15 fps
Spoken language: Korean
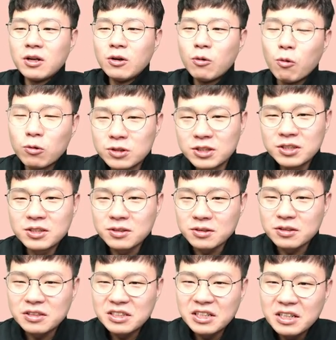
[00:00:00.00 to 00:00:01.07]
오늘은
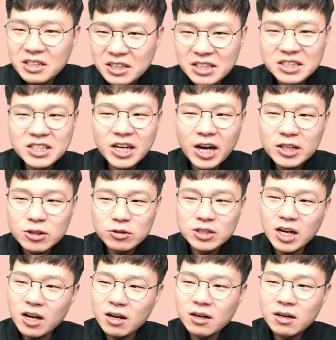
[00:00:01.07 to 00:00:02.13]
이 책의
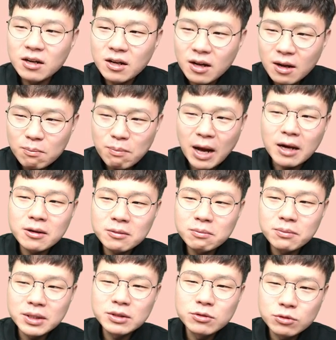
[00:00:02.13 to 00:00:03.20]
저자
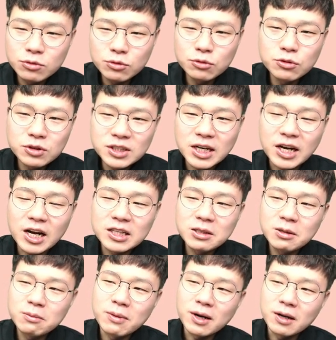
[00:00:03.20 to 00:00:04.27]
박민수
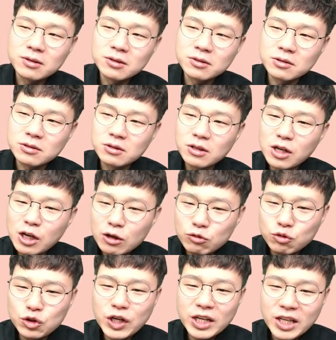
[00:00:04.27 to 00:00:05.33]
작가님이 말하는
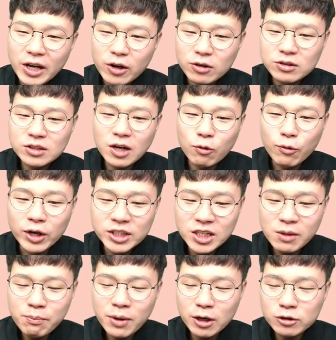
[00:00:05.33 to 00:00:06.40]
우리의 다이어트가 왜
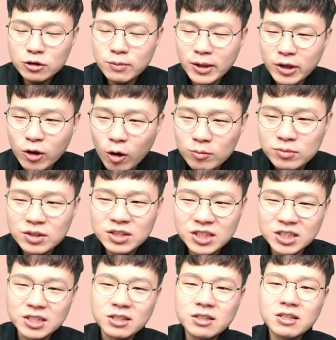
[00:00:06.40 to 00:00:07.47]
실패할 수밖에
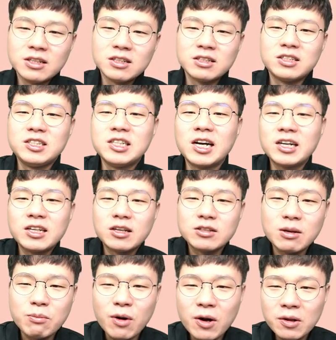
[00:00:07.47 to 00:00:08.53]
없는지 그 이야기에 대해서
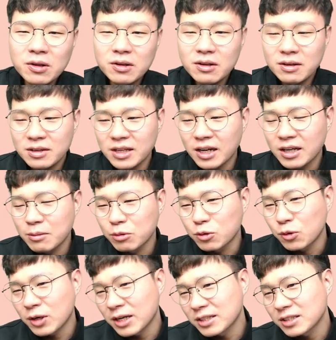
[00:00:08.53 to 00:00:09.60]
한번 이야기해
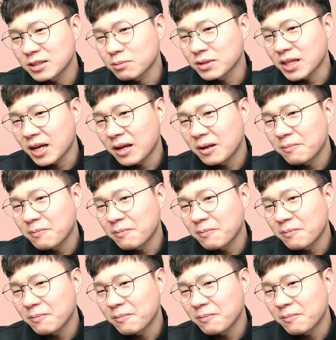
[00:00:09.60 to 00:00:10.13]
보도록 하겠습니다.